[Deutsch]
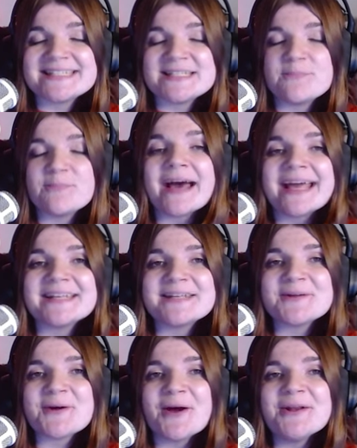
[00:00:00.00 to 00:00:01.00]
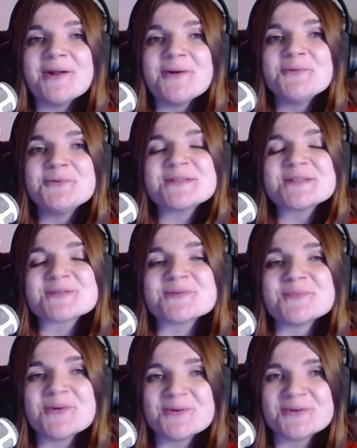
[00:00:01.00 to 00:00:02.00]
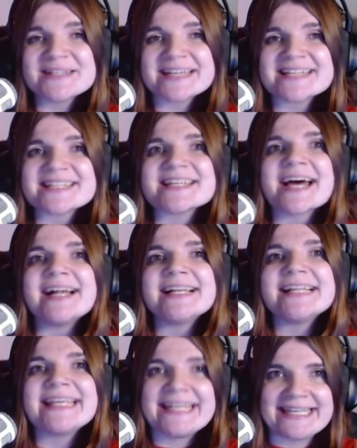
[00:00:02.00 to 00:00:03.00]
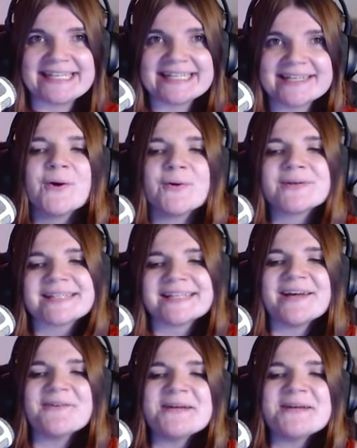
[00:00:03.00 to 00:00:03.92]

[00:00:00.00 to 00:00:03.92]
die beiden können nun zum Ultraschall gehen. Und genau